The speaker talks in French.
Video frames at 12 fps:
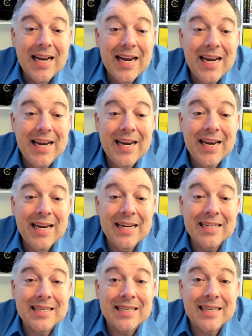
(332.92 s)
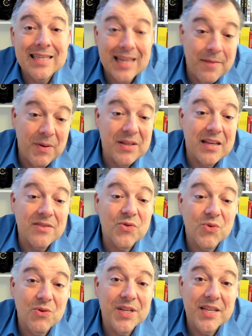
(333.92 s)
Et c'est important de
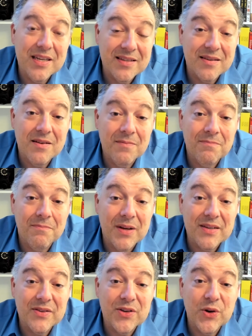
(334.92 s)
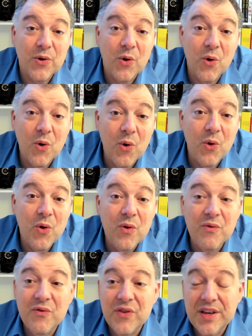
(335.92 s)
souligner ça parce que eux
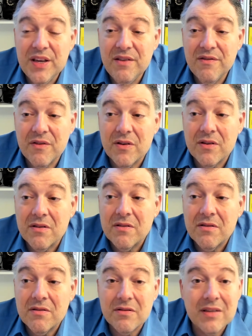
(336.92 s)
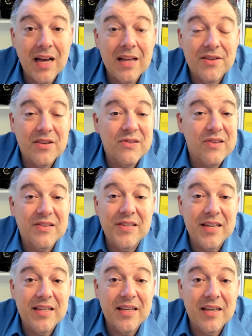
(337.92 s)
vivent euh, dans notre
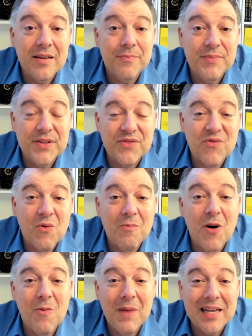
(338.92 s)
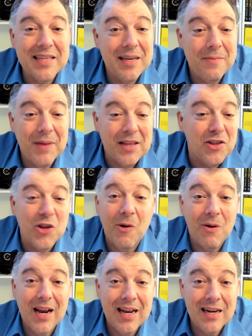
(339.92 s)
société, puis ils se font bombarder par
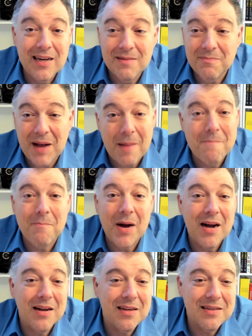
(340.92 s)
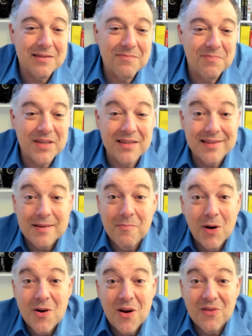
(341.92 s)
Noël, par Pâques, puis c'est
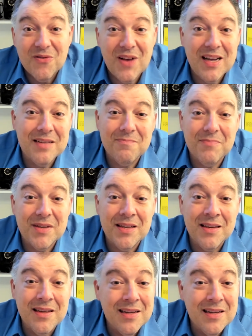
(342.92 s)
pas leur fête, puis